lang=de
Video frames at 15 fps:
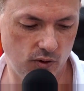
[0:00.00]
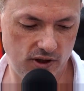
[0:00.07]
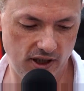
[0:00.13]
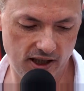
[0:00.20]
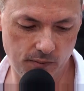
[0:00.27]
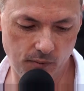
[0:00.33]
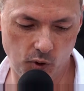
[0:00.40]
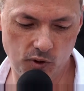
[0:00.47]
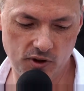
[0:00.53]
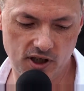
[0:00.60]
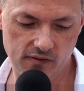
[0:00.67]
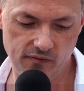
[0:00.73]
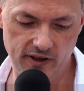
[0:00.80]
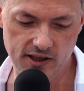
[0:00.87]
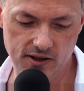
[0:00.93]
und jeden
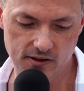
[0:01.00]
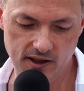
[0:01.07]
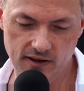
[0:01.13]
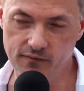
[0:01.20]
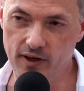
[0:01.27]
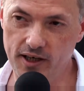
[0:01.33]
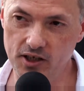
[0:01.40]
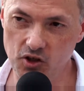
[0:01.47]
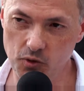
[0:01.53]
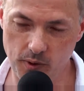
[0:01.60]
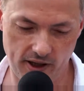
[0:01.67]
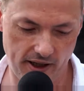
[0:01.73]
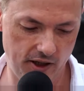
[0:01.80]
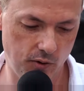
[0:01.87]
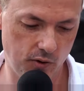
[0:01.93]
Montag wieder in weit
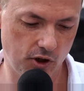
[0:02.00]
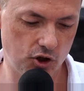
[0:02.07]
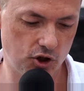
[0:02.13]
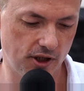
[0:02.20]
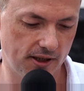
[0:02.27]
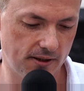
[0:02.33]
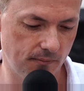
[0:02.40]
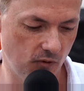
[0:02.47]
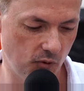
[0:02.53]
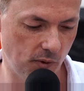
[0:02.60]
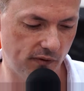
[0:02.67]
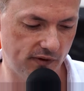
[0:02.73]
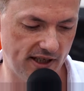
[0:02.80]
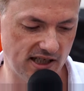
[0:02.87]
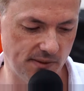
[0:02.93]
über 100 Städten, um
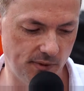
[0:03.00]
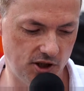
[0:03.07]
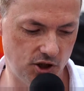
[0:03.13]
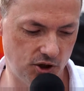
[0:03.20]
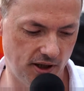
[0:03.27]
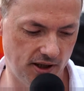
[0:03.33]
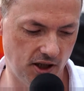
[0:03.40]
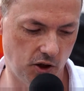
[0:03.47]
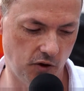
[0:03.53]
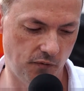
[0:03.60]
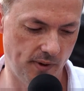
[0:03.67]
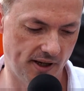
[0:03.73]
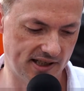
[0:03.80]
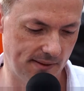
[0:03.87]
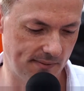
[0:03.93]
auf diese Missstände
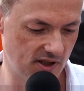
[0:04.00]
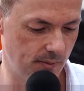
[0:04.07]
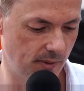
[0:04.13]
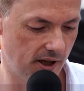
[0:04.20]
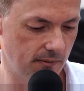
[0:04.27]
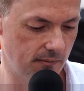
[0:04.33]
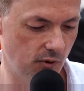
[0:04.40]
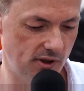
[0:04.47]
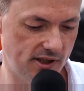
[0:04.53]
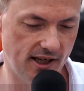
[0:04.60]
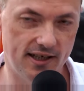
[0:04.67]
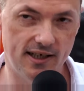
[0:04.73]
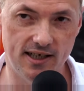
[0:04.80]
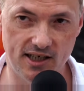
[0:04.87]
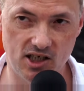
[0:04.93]
aufmerksam zu machen und sie
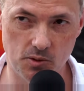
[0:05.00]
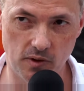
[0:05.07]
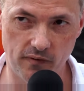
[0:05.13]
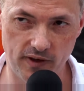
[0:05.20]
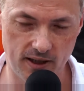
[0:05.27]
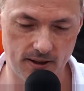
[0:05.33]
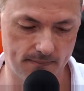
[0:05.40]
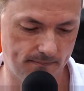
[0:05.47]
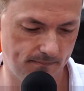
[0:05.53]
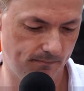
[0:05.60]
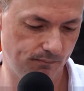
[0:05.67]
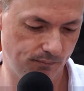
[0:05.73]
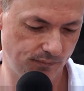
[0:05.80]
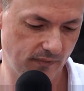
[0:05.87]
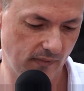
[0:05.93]
endlich zu überwinden.
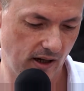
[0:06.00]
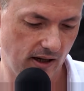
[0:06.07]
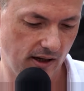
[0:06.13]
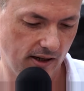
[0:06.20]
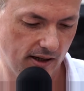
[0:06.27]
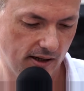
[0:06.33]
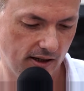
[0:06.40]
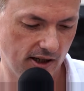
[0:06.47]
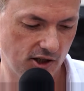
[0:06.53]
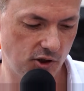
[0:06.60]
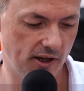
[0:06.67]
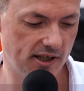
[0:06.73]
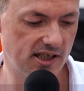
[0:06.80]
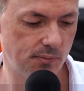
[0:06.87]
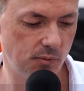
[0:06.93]

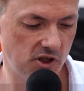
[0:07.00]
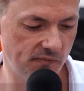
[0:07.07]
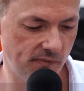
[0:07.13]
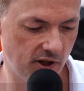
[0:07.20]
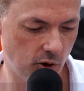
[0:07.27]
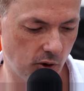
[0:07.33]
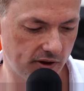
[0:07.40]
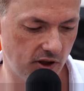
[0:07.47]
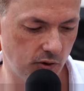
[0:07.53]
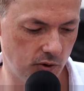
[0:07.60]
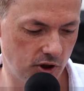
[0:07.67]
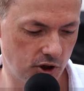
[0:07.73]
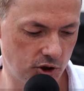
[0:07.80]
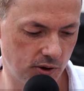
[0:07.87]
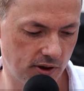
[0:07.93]
Zuerst müssen wir doch den
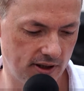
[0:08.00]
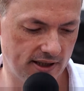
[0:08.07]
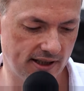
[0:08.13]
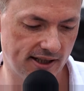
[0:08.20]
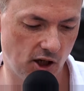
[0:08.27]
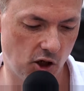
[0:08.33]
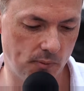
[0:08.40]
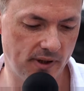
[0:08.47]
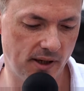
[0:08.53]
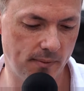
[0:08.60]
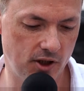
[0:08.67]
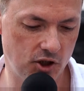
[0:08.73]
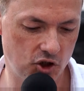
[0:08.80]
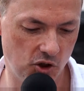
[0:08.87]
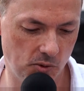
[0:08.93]
unerschütterlichen Glauben der
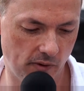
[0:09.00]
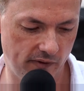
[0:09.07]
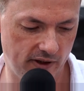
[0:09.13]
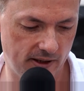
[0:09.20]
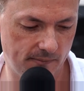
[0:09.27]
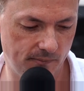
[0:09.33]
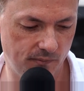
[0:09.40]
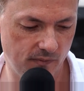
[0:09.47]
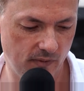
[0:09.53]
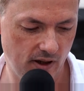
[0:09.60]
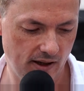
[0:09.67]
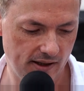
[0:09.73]
Menschen überwinden,